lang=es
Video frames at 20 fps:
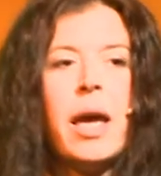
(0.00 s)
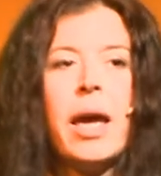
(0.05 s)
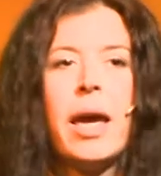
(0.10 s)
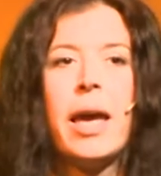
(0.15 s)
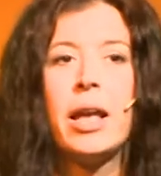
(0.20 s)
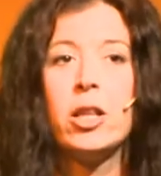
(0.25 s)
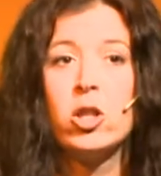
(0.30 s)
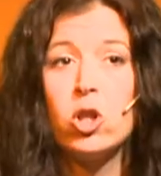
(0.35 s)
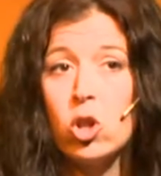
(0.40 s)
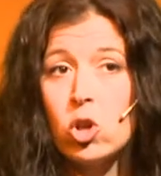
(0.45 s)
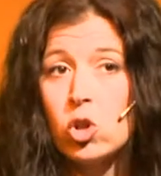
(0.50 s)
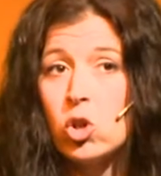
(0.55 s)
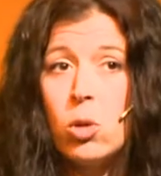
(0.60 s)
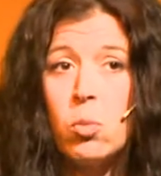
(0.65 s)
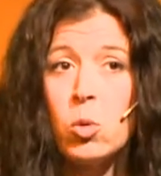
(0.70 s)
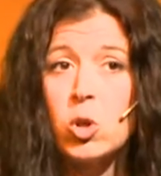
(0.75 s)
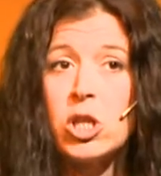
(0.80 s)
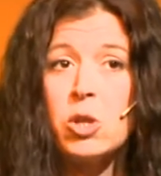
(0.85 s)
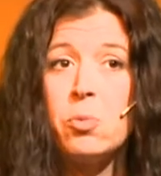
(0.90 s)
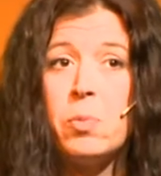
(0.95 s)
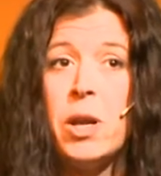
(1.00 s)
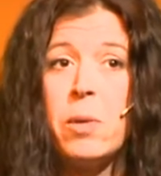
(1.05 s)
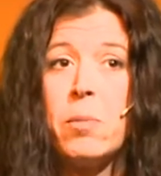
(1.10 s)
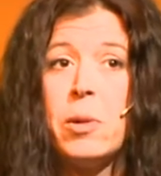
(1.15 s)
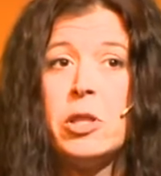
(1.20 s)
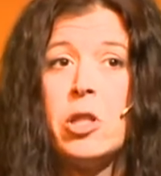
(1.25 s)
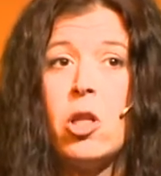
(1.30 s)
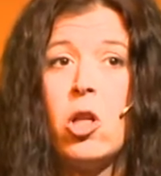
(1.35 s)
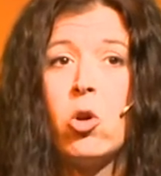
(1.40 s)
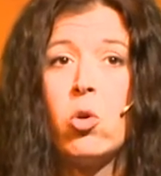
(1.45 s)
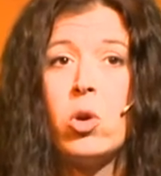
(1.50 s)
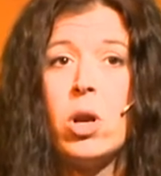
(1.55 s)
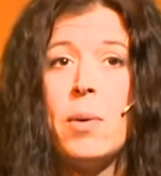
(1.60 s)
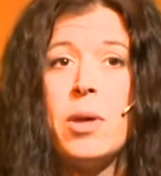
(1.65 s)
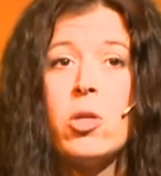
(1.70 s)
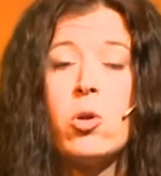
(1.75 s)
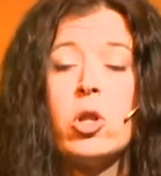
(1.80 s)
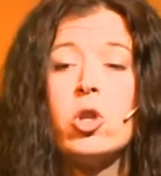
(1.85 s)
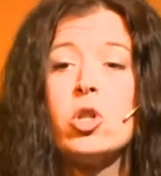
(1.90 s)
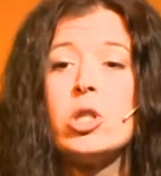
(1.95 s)
Eh, todos lo hemos experimentado alguna
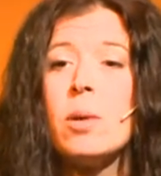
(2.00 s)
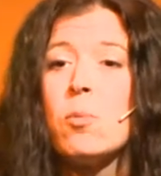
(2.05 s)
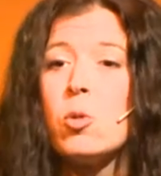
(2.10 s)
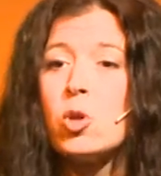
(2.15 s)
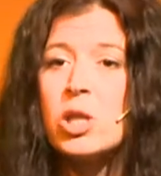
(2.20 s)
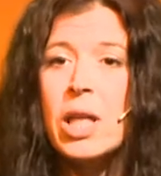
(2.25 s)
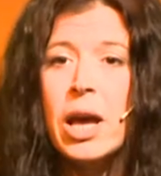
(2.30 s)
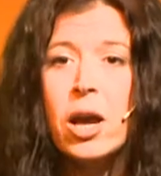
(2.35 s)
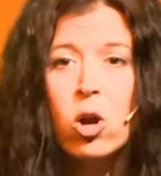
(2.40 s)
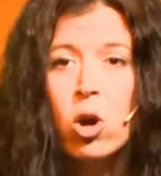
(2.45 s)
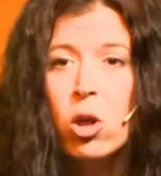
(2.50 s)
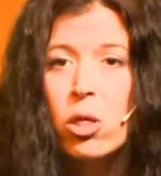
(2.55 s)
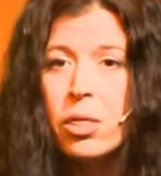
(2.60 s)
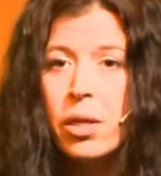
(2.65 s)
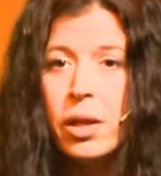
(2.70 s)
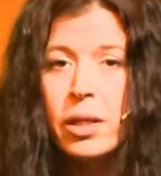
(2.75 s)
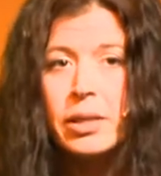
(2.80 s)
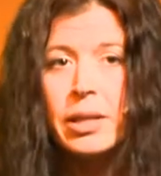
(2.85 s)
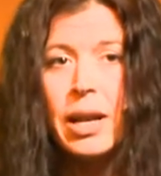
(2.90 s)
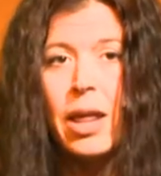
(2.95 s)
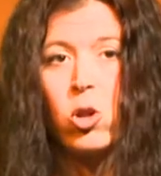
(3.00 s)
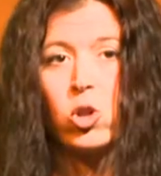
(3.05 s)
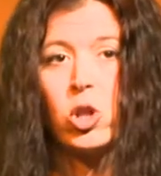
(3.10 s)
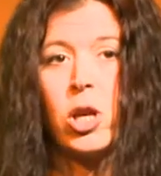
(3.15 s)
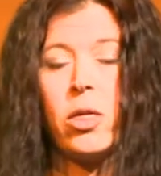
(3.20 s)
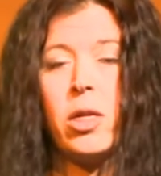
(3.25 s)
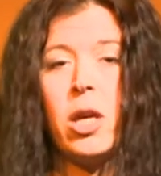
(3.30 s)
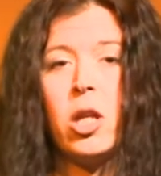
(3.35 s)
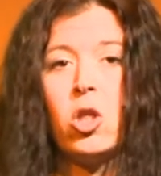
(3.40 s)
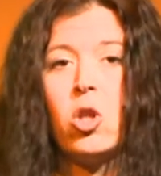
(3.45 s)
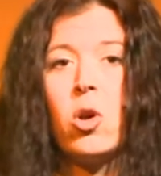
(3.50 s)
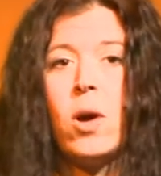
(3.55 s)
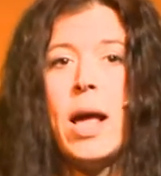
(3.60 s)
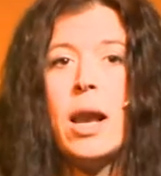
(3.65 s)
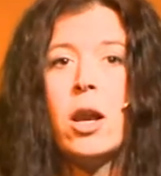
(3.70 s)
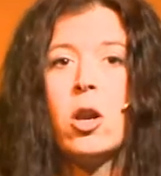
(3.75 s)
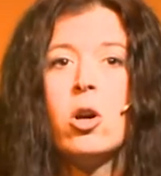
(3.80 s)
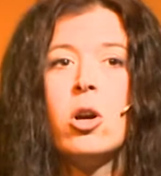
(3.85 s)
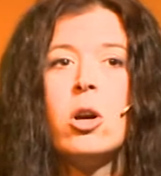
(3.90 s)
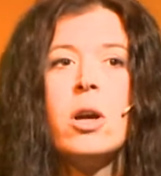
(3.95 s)
vez, cuando estamos tan concentrados haciendo
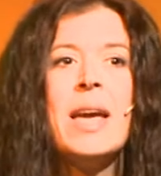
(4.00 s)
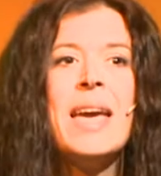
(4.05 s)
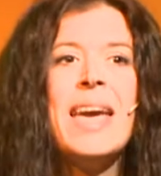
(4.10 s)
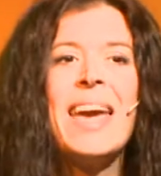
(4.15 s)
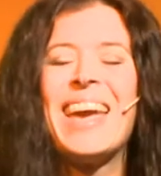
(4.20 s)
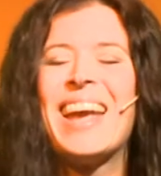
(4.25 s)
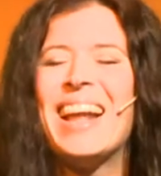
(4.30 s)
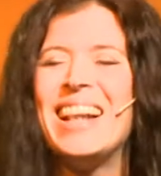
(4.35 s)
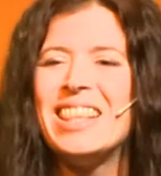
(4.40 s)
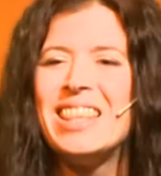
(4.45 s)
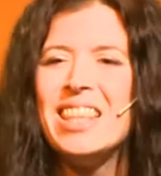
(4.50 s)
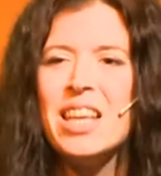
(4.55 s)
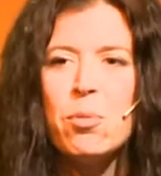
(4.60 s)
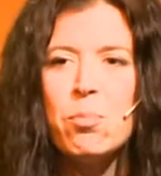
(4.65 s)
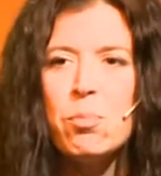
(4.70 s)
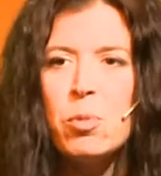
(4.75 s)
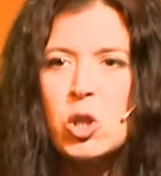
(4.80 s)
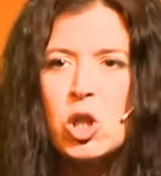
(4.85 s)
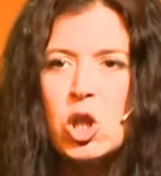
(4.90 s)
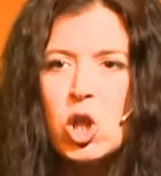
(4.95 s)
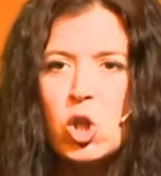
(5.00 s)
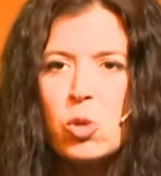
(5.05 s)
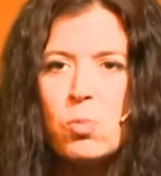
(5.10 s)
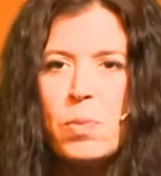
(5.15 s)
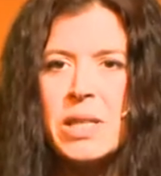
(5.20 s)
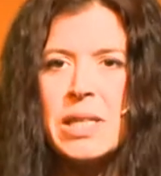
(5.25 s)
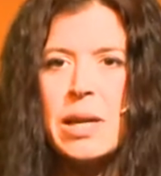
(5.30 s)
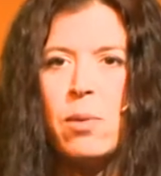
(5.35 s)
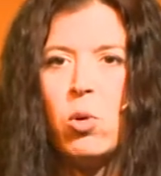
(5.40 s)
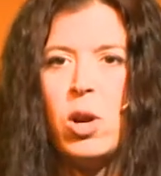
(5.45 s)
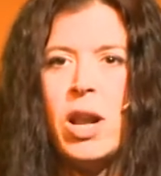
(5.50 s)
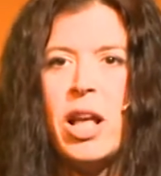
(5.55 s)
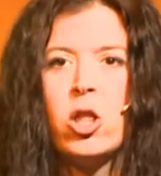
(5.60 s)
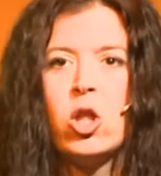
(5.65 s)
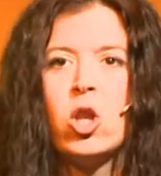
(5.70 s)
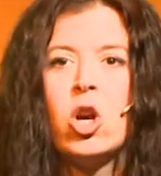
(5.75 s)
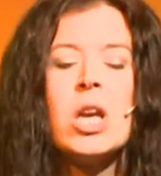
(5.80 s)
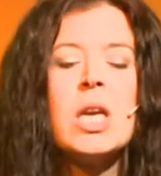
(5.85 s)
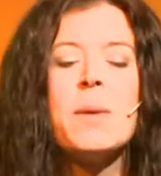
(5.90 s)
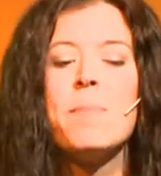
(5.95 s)
algo que el tiempo se nos pasa
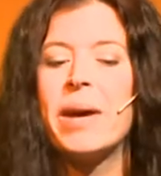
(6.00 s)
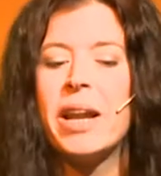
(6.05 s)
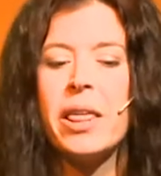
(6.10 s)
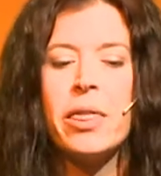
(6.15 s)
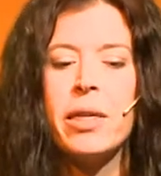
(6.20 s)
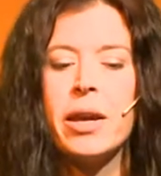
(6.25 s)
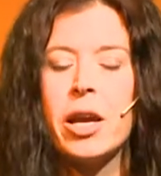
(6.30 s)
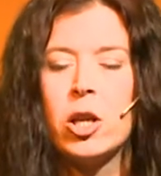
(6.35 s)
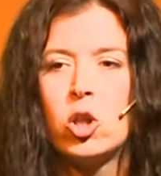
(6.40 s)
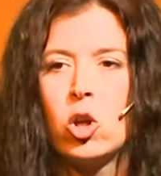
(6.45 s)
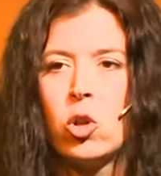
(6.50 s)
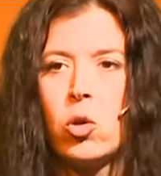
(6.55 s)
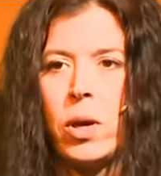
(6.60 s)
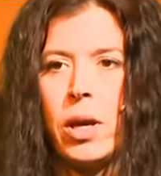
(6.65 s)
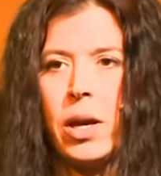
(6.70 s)
volando y parece que todo